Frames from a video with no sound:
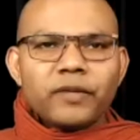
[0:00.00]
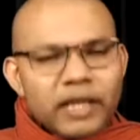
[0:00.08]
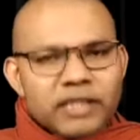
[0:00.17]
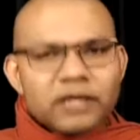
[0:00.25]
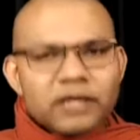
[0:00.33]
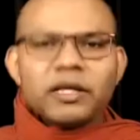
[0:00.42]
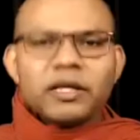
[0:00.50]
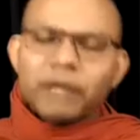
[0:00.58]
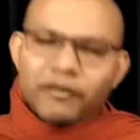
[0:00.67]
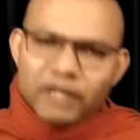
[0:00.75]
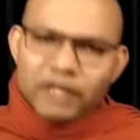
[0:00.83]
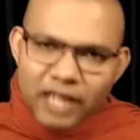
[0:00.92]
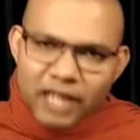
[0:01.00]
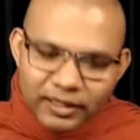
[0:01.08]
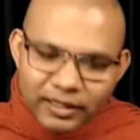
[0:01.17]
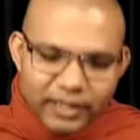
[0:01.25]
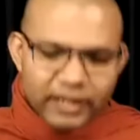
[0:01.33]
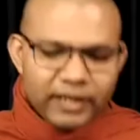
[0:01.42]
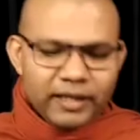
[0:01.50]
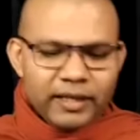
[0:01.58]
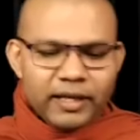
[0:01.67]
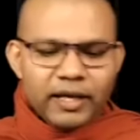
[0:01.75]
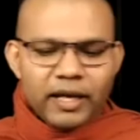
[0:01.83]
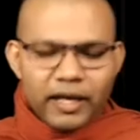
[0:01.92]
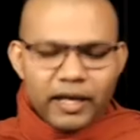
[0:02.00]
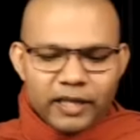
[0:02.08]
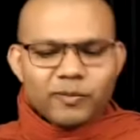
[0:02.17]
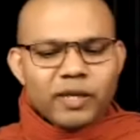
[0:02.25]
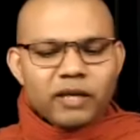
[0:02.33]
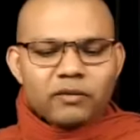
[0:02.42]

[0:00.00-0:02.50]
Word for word: नहीं समझे हम केवल जानते हैं इसमें